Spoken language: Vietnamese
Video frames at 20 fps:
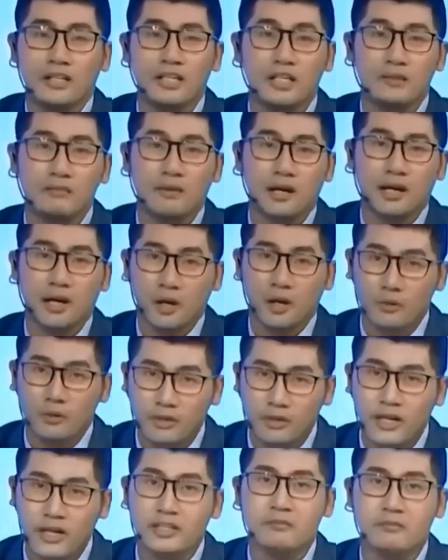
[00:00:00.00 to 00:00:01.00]
Thế nhưng mà ngày
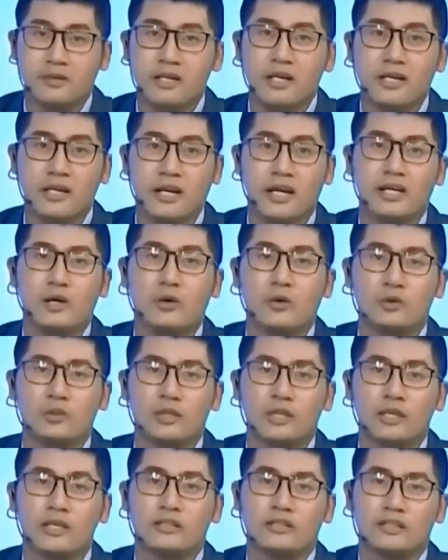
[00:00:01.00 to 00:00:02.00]
hôm nay thì mới là ngày đầu
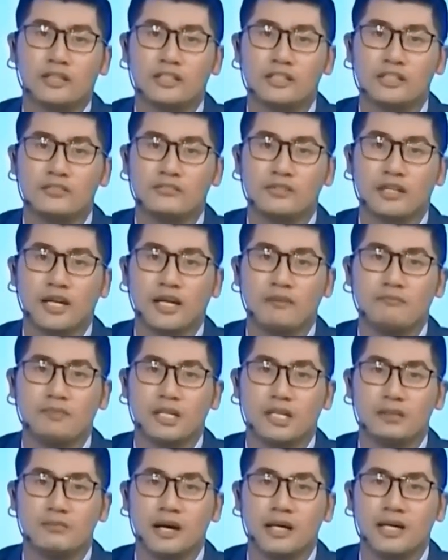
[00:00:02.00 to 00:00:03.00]
tiên thị trường Việt Nam
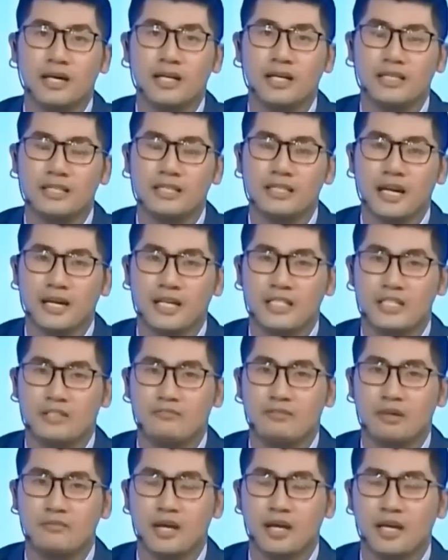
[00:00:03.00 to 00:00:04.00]
mở bán hàng chính hãng
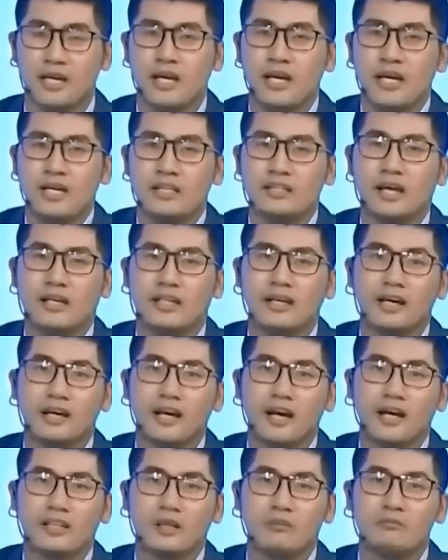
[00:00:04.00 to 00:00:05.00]
sản phẩm này tại
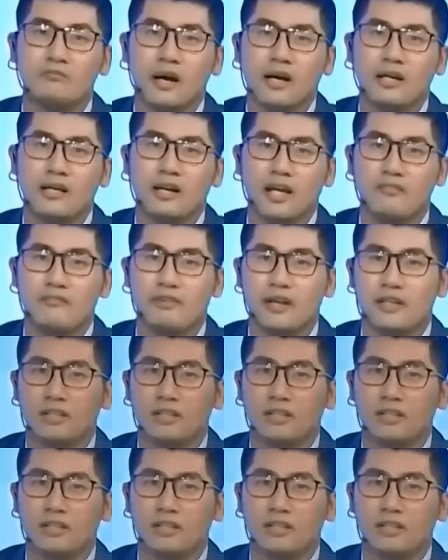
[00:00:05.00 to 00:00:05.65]
các hệ thống bán lẻ